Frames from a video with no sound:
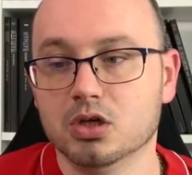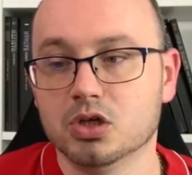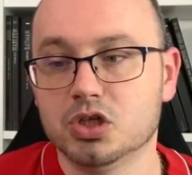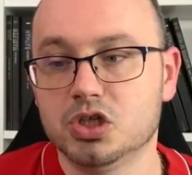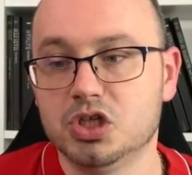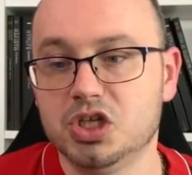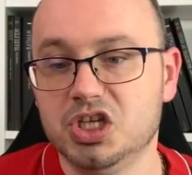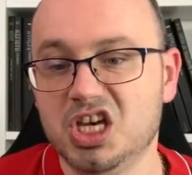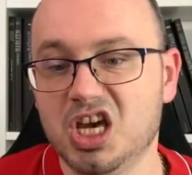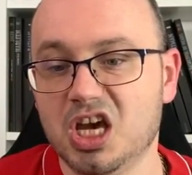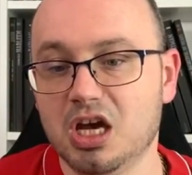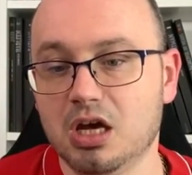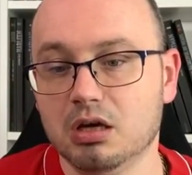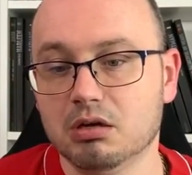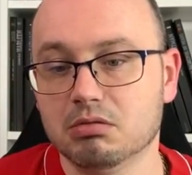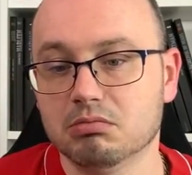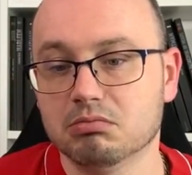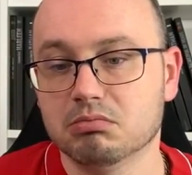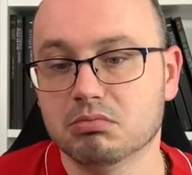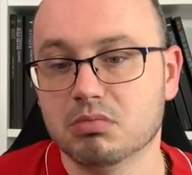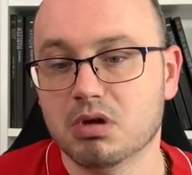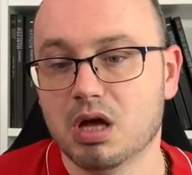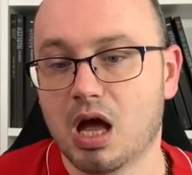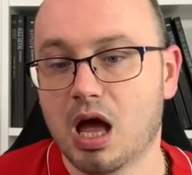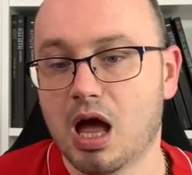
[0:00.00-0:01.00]
qui est
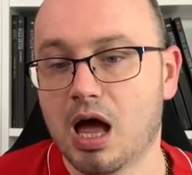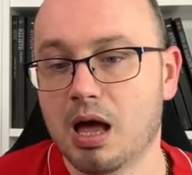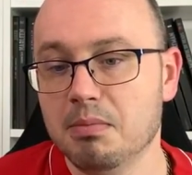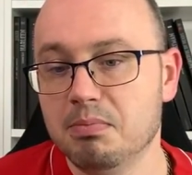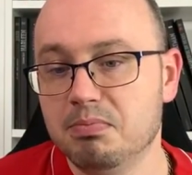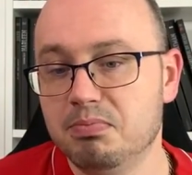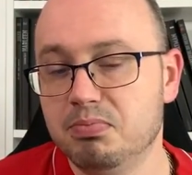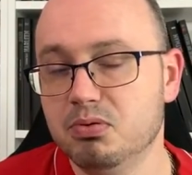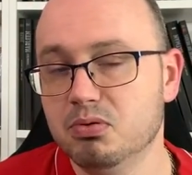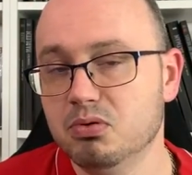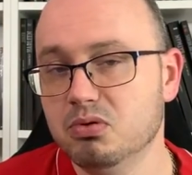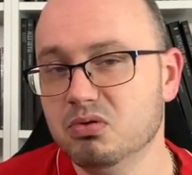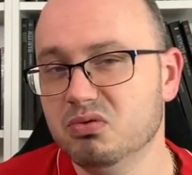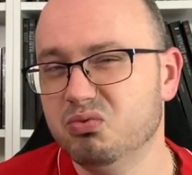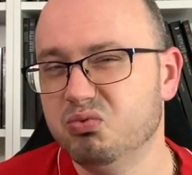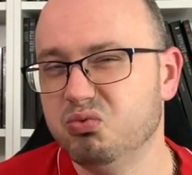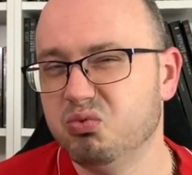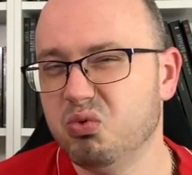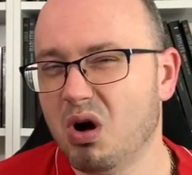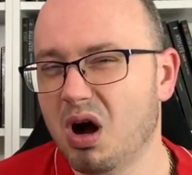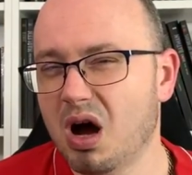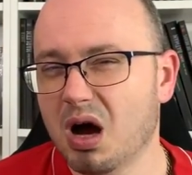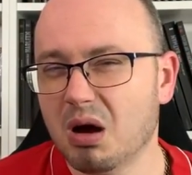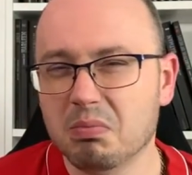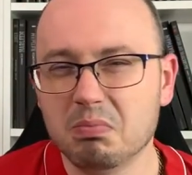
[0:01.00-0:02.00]
un peu,
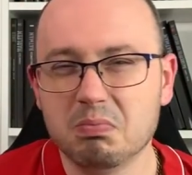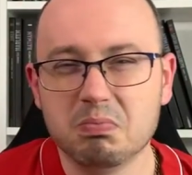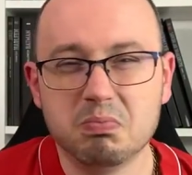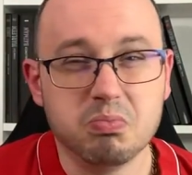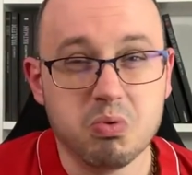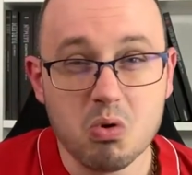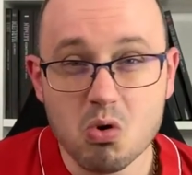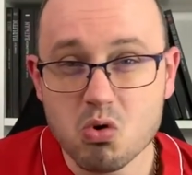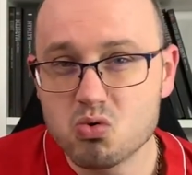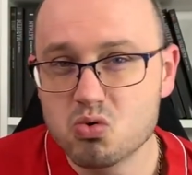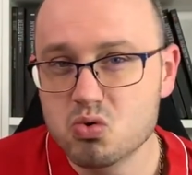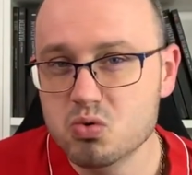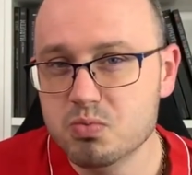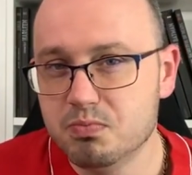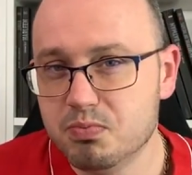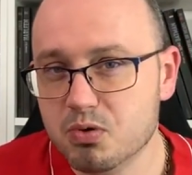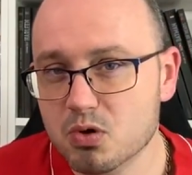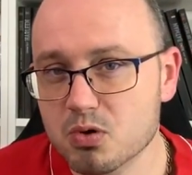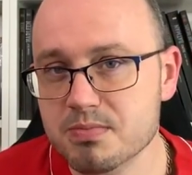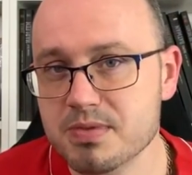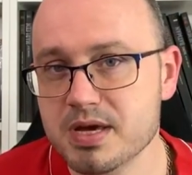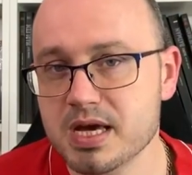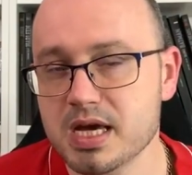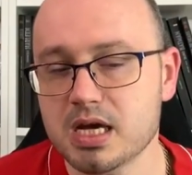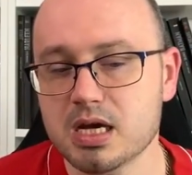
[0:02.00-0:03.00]
voire beaucoup
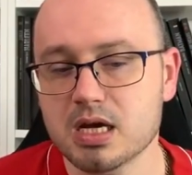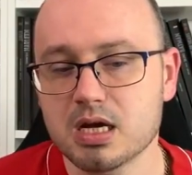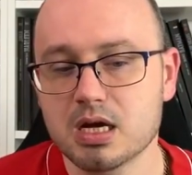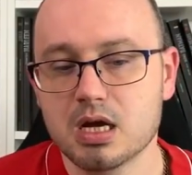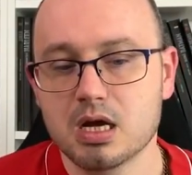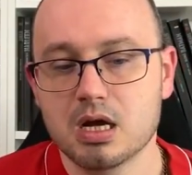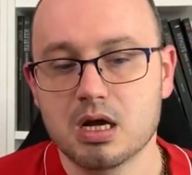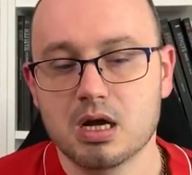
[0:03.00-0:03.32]
paumé,